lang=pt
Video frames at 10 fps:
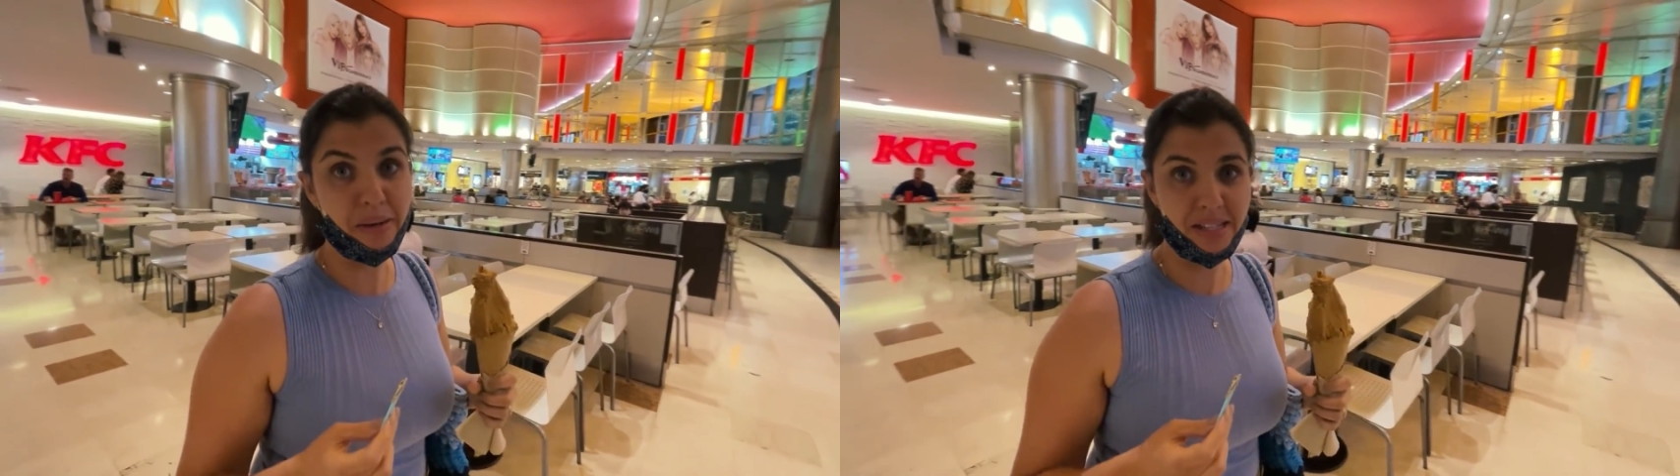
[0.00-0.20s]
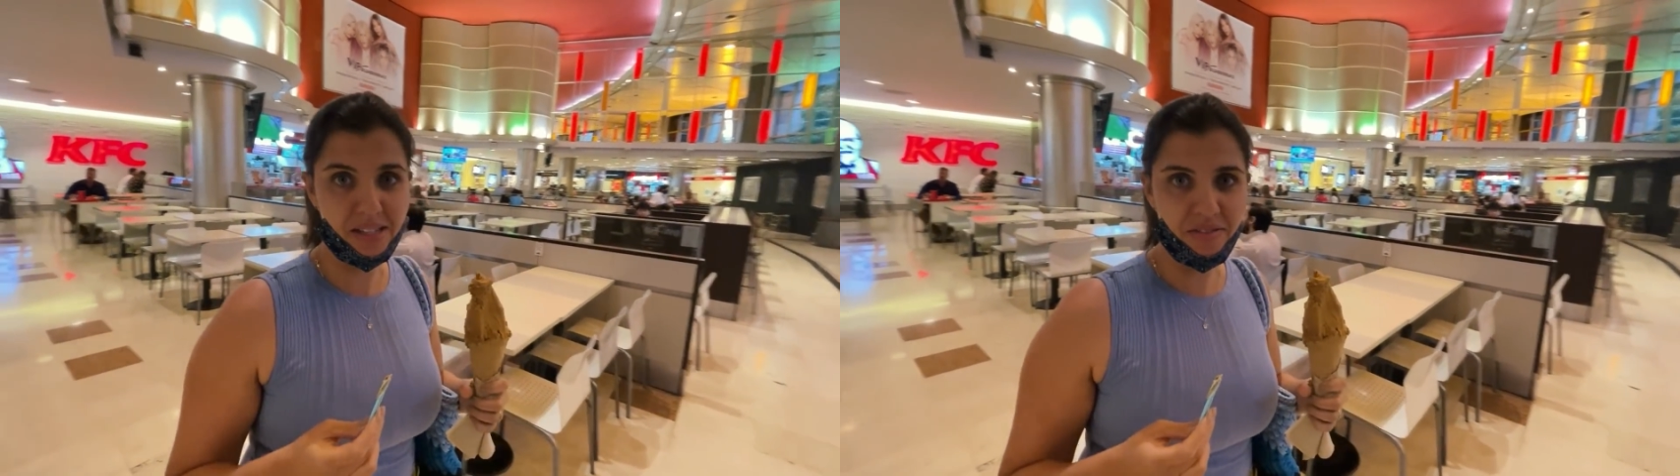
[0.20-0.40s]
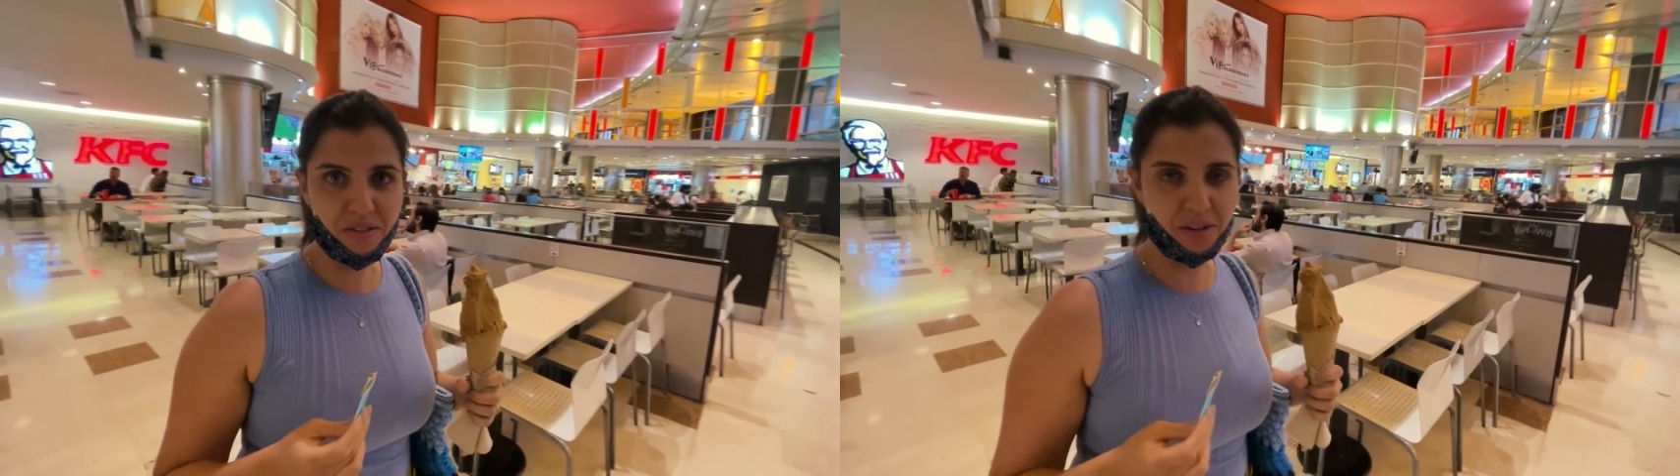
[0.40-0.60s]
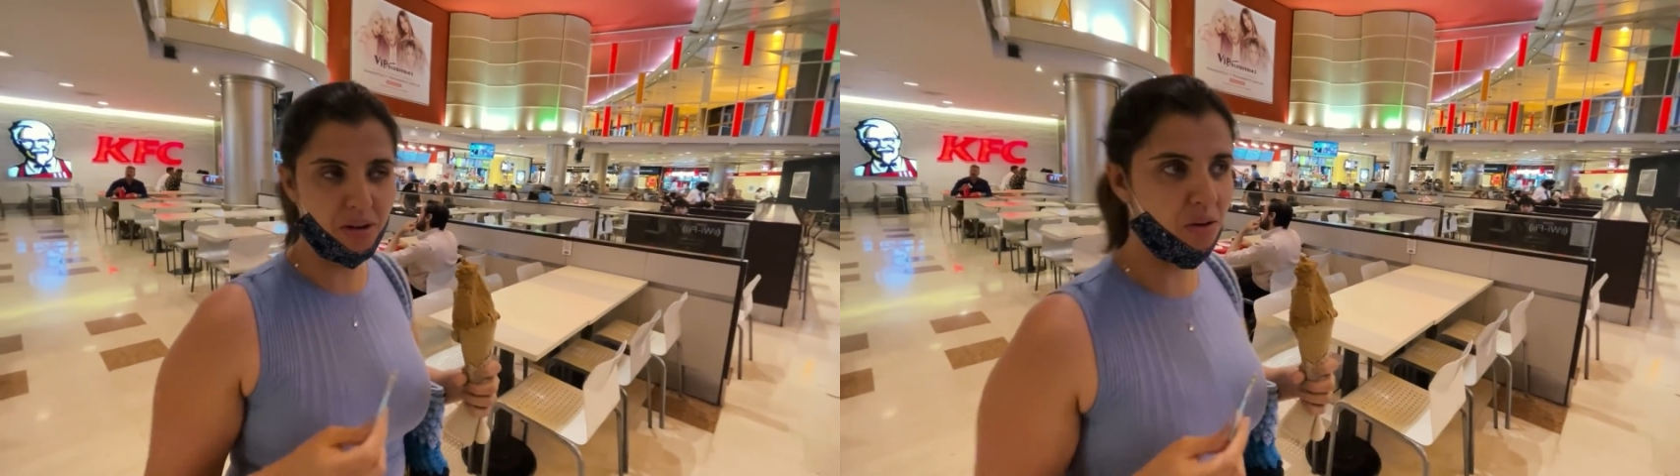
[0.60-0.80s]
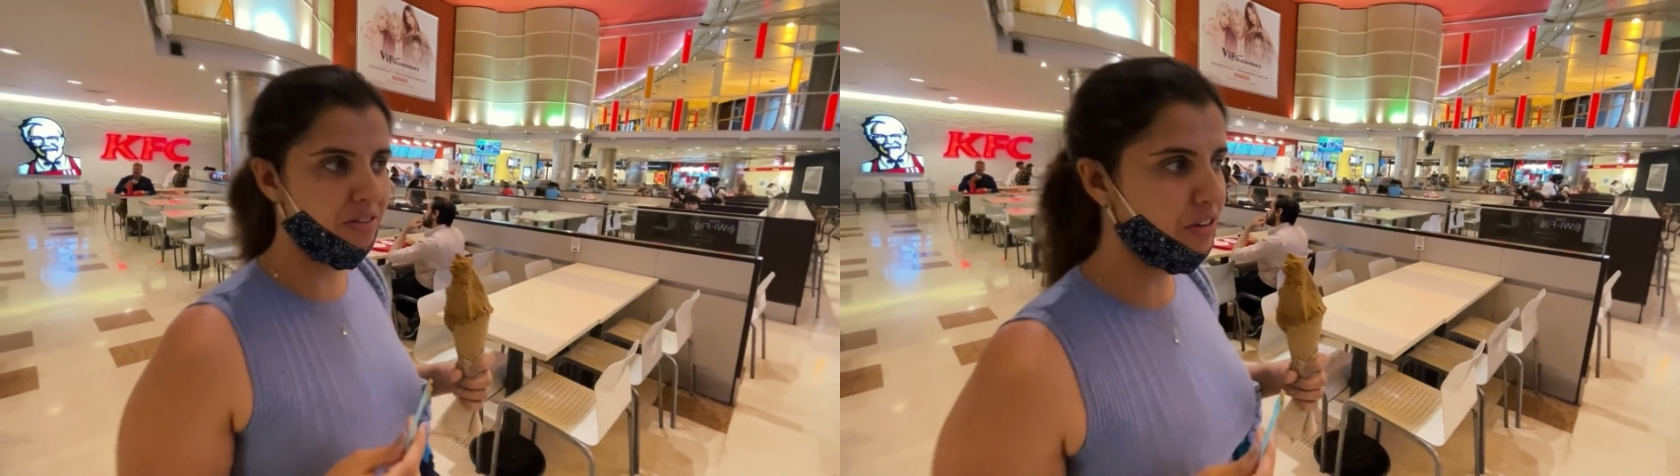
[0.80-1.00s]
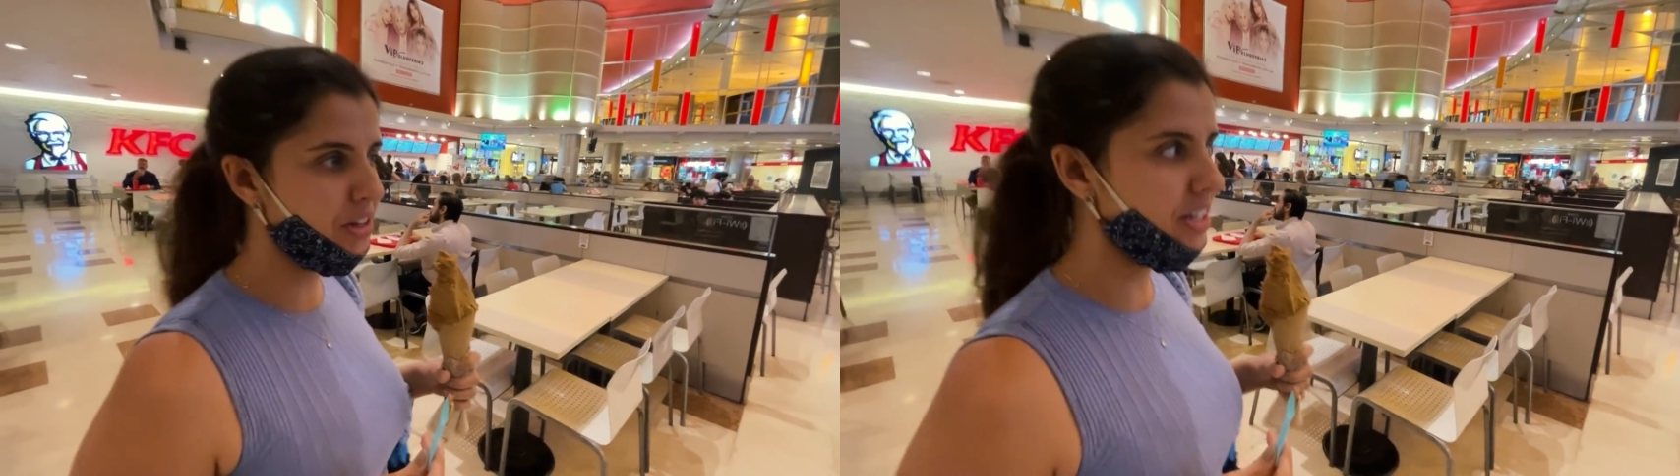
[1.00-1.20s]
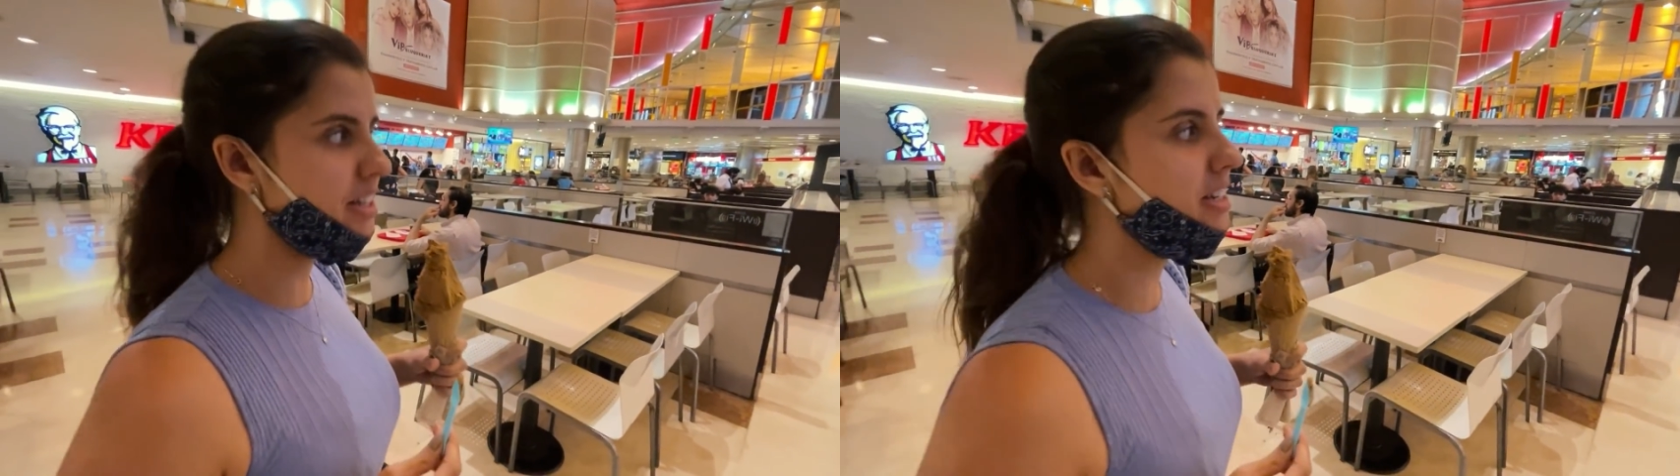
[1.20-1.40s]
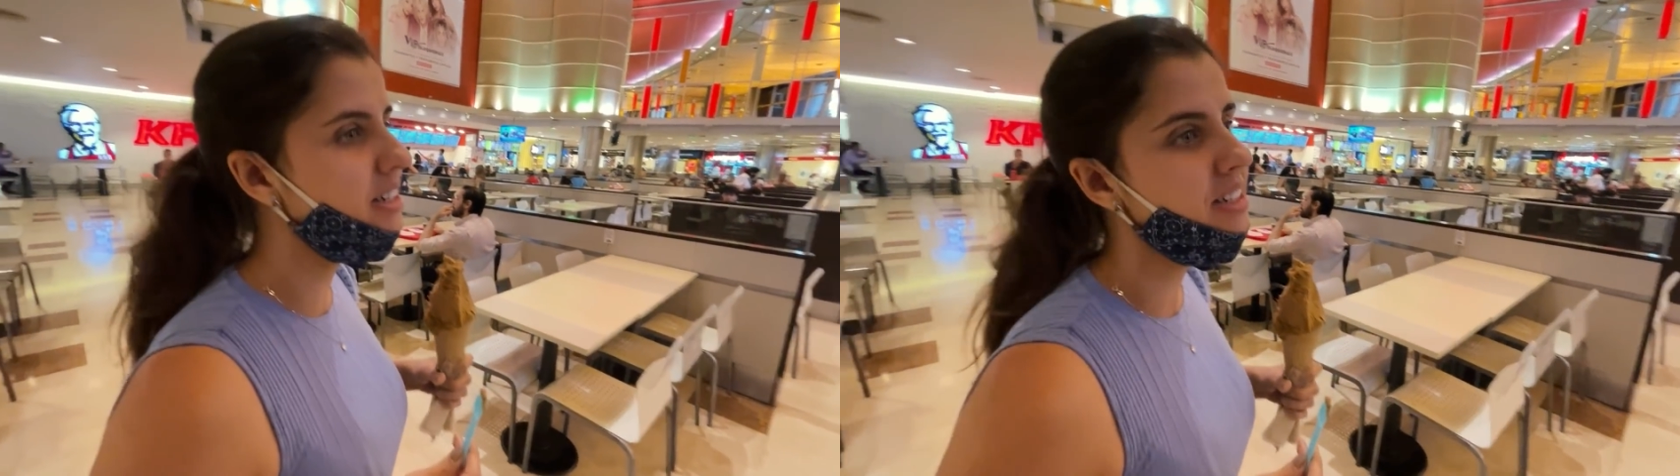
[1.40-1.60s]
Pacífico, na Rua
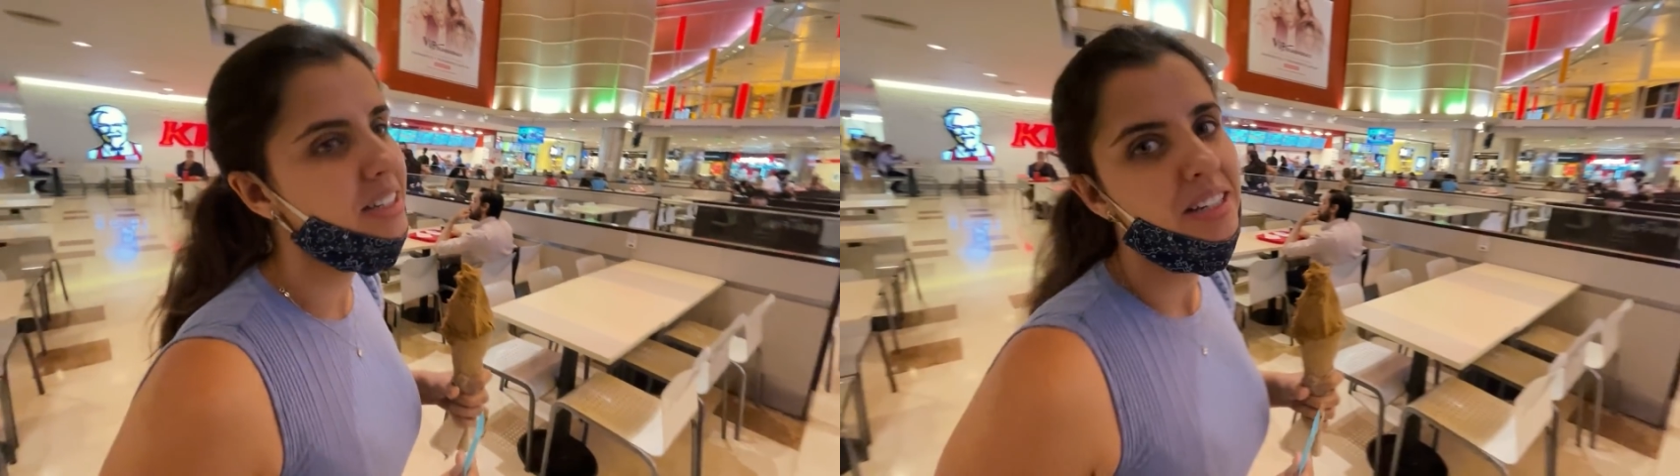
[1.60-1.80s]
Florida,